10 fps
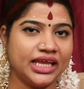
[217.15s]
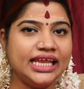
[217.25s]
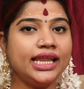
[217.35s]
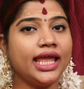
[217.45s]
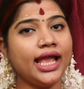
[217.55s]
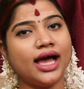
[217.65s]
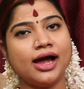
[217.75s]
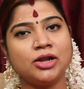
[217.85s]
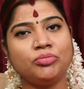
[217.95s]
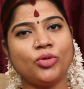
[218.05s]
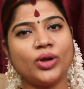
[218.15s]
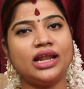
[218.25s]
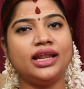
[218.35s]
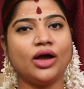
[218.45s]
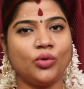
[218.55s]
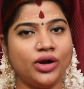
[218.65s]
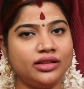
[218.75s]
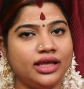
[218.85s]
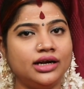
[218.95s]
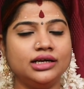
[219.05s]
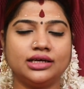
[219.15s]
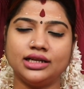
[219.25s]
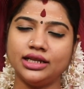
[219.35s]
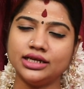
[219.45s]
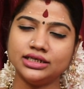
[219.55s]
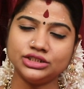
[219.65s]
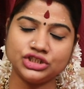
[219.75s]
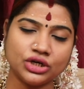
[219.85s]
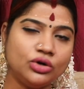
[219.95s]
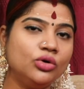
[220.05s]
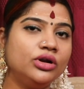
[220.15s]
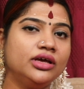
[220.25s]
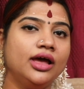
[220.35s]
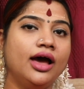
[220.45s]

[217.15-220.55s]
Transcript: இன்றைக்கி காணும் பொங்கல்னா குழந்தைகள் கலை நிகழ்ச்சிகளோடு